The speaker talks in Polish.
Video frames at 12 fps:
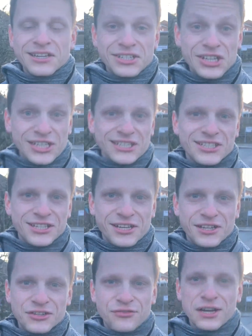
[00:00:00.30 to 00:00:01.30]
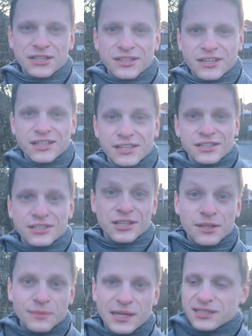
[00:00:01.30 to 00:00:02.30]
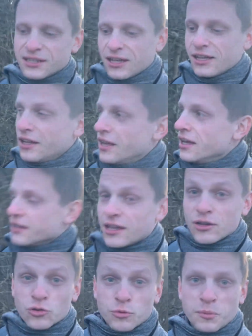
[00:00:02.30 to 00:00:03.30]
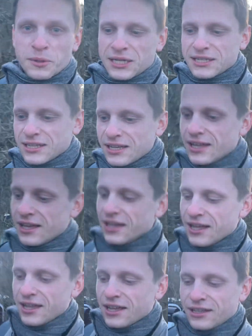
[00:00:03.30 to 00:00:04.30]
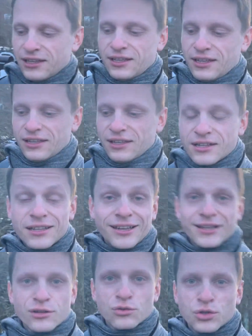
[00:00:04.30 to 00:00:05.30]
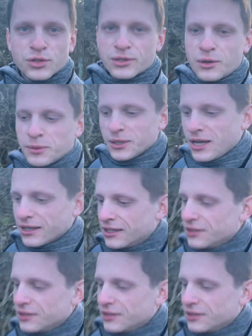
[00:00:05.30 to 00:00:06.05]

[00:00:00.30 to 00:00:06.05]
Cześć, czwartek, 17. E, ja już po pracy i nadaję już z Kopenhagi.